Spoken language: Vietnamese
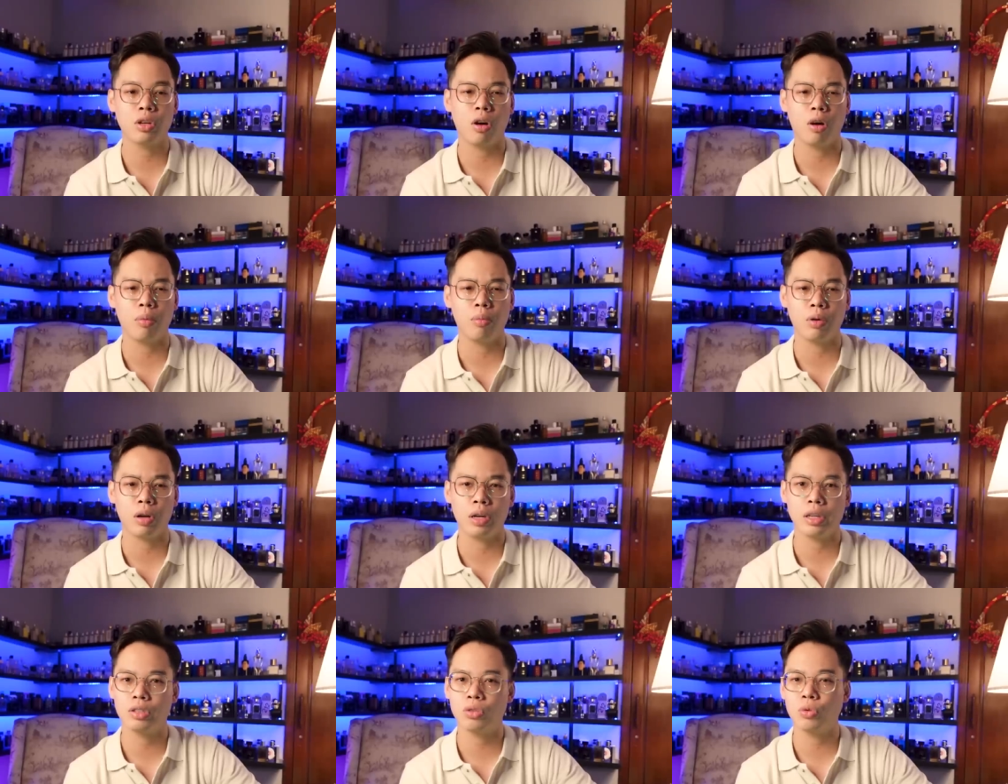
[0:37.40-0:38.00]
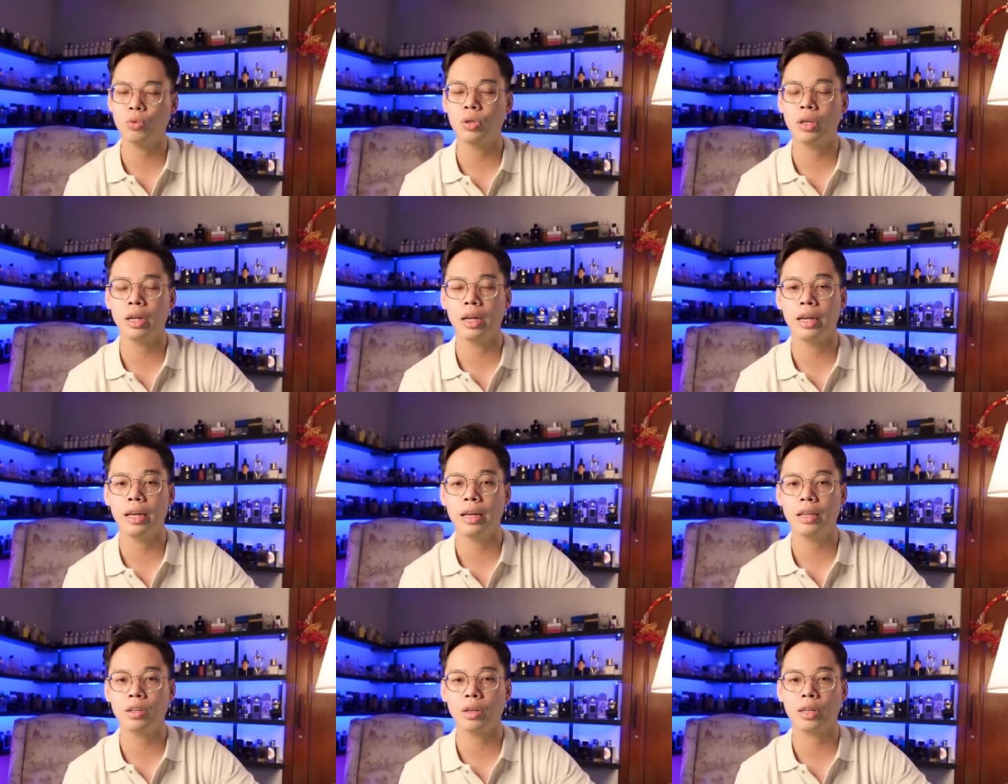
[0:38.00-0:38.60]
chọn cái xu
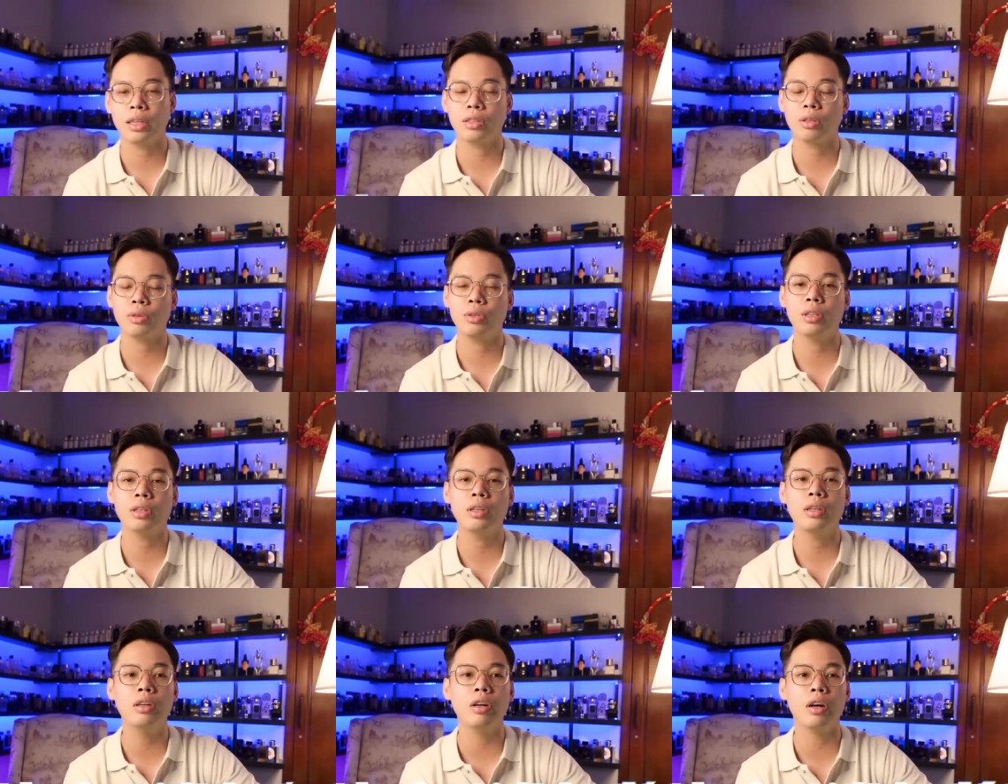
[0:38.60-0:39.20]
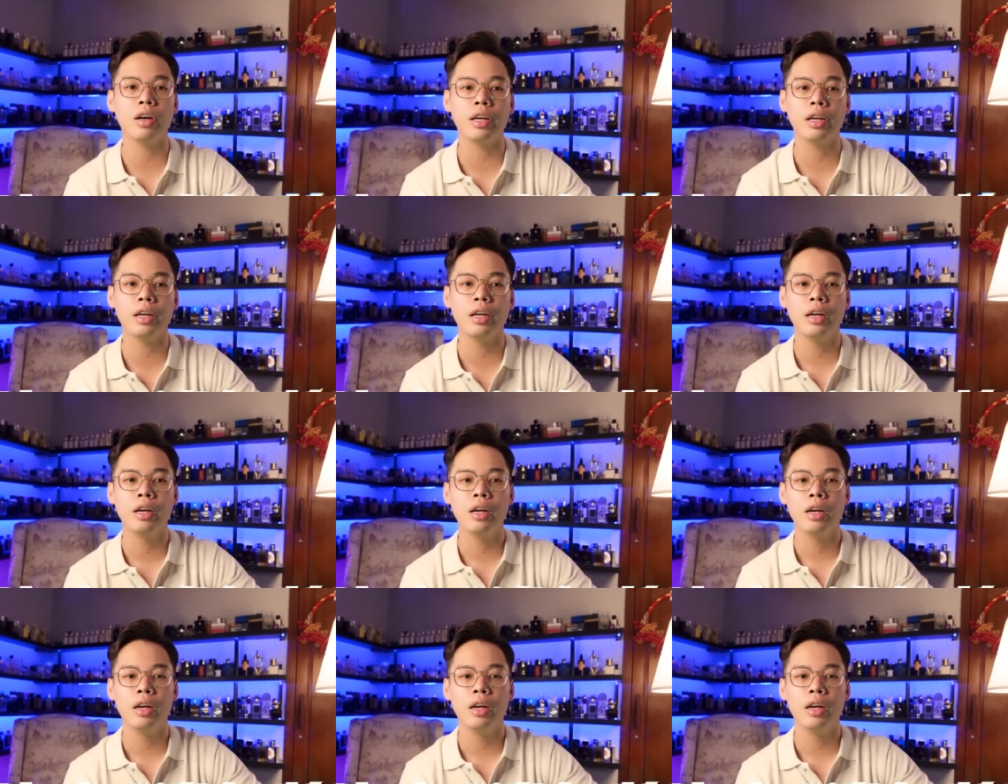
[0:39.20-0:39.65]
thế dành cho những người